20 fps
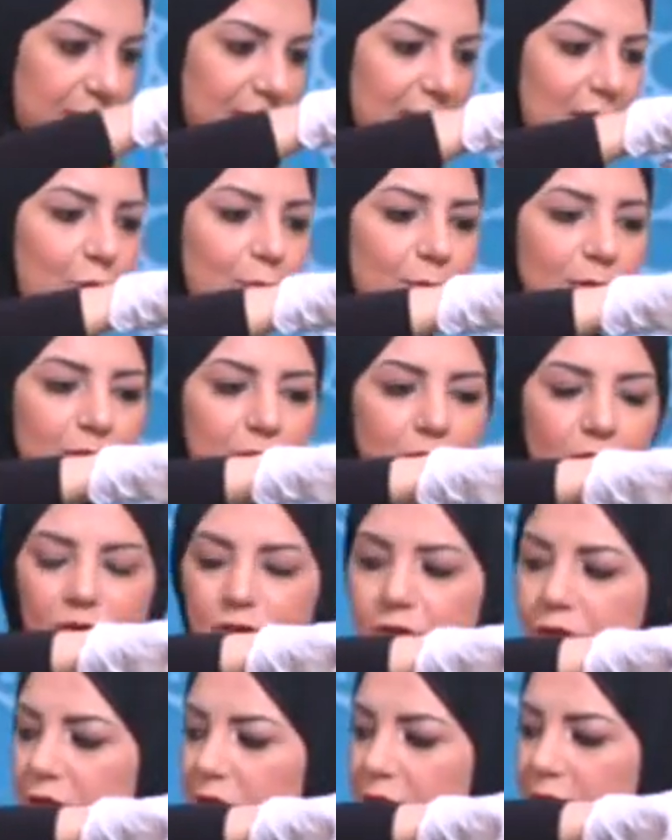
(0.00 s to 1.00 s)
لو
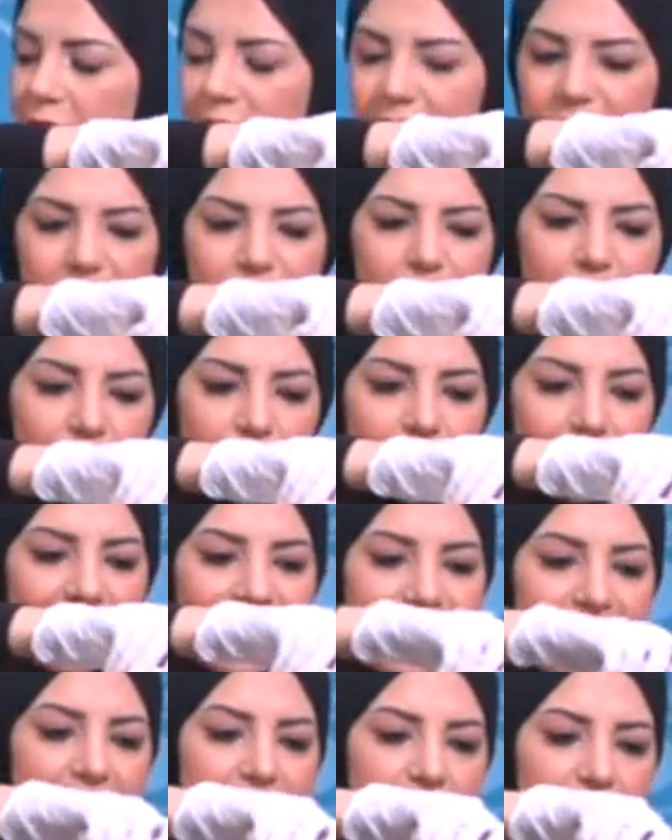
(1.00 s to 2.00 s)
مرضاش يمشي
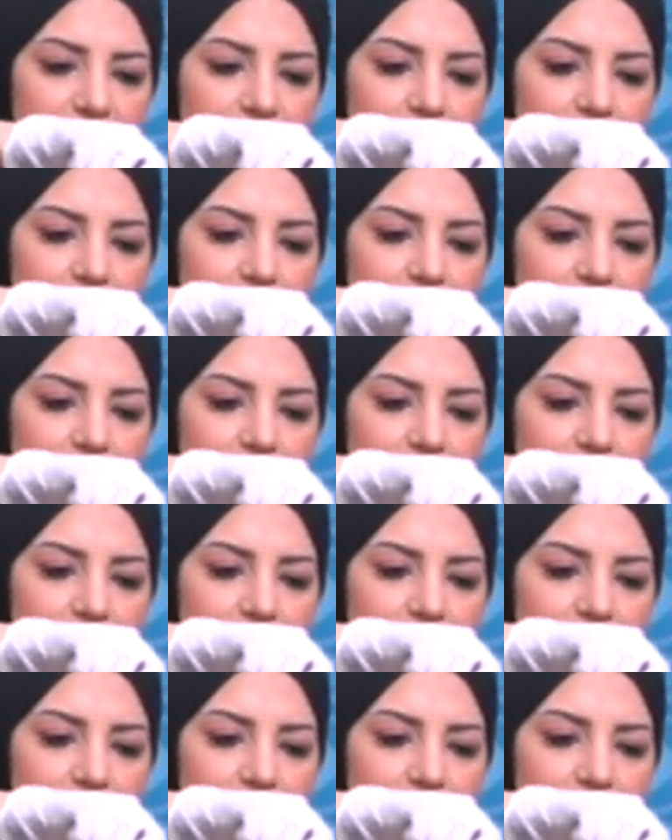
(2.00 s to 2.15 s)
معايا